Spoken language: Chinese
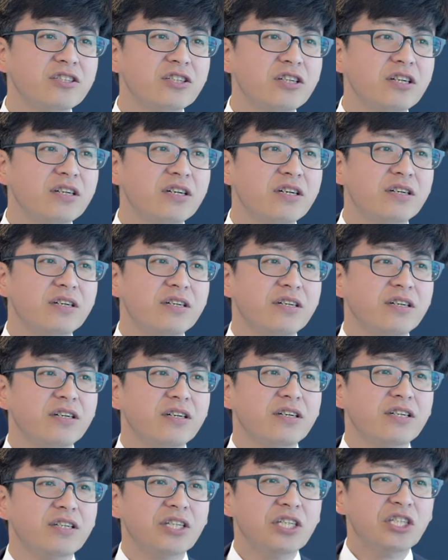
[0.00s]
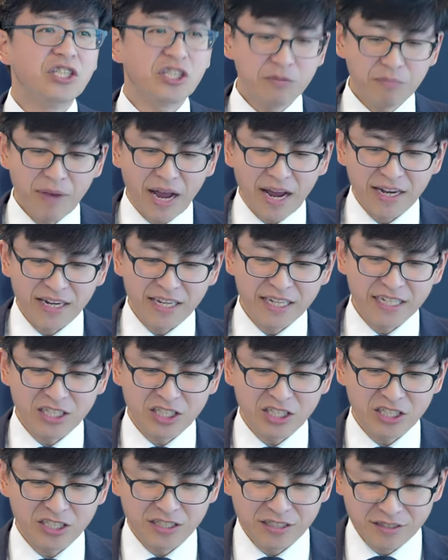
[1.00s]
这个以诗玛利
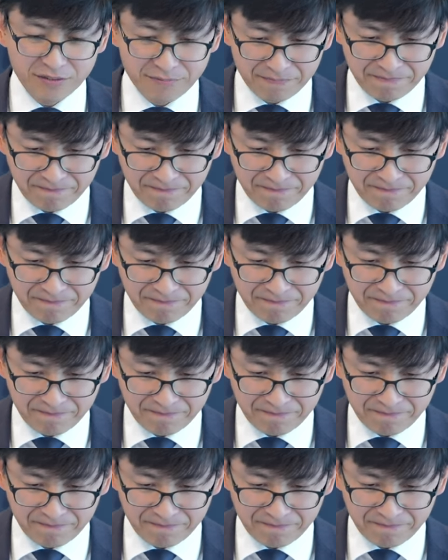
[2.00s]
是